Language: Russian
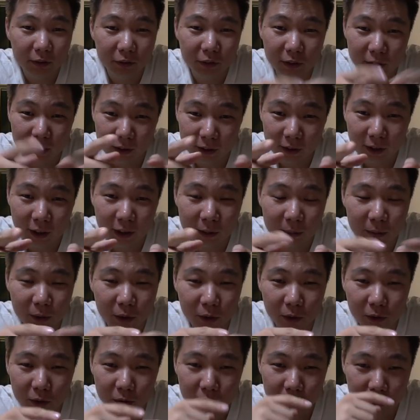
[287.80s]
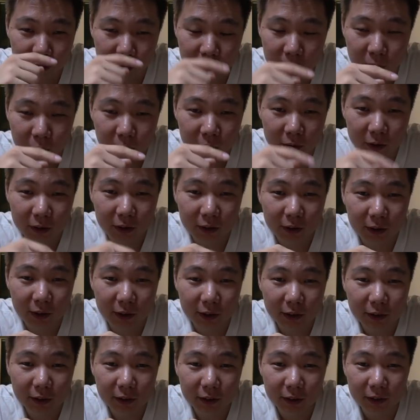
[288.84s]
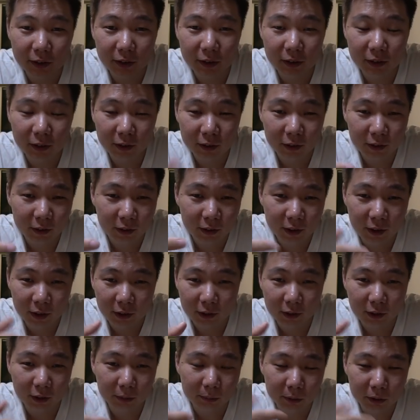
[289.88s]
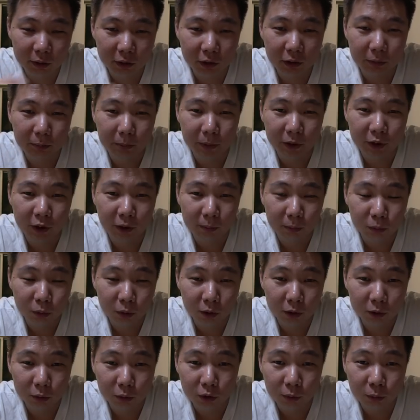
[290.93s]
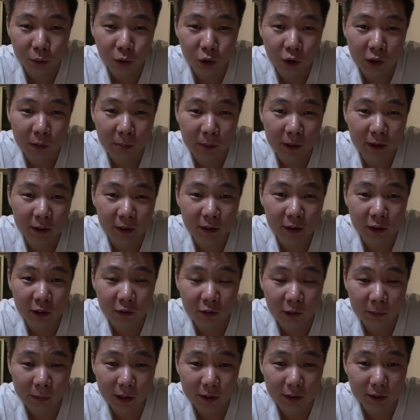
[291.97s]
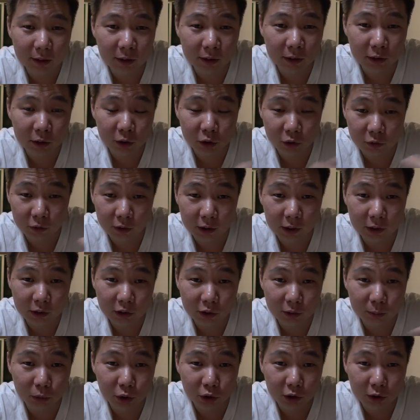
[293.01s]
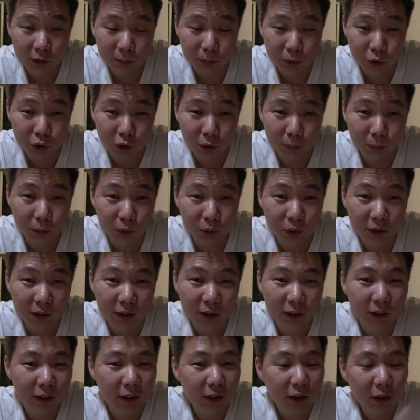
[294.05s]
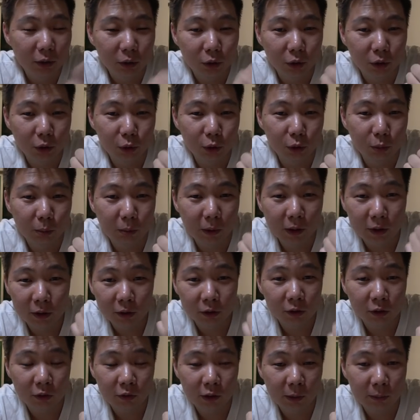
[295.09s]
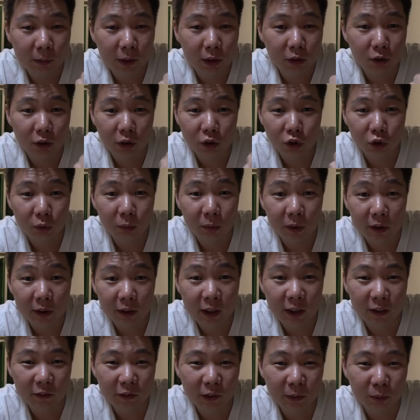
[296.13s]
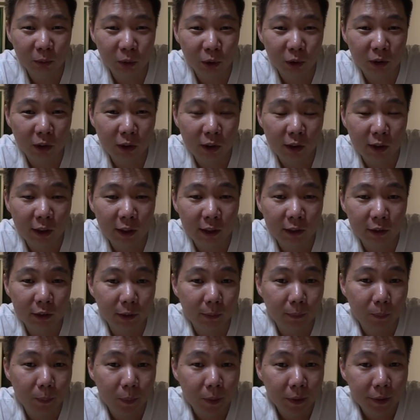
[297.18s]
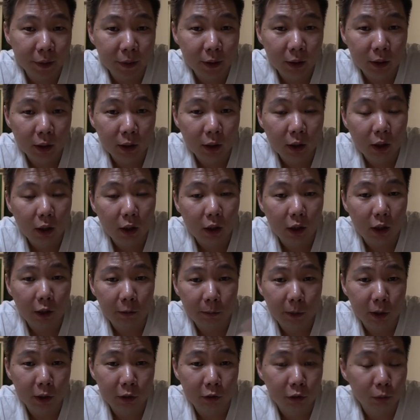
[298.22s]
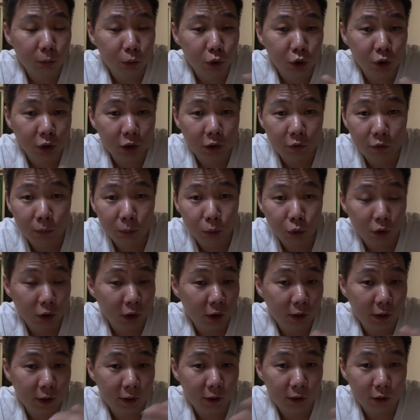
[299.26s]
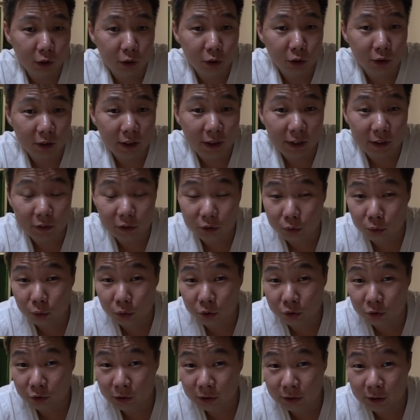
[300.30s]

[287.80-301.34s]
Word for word: в Телеграме. Он довольно-таки интересный, и я как бы почерпнул оттуда много полезной информации. Надеюсь, вы также сможете почерпнуть кое-какую полезную информацию, особенно если вы много летаете. А, вполне возможно, если вы много летаете, то, скорее всего, вы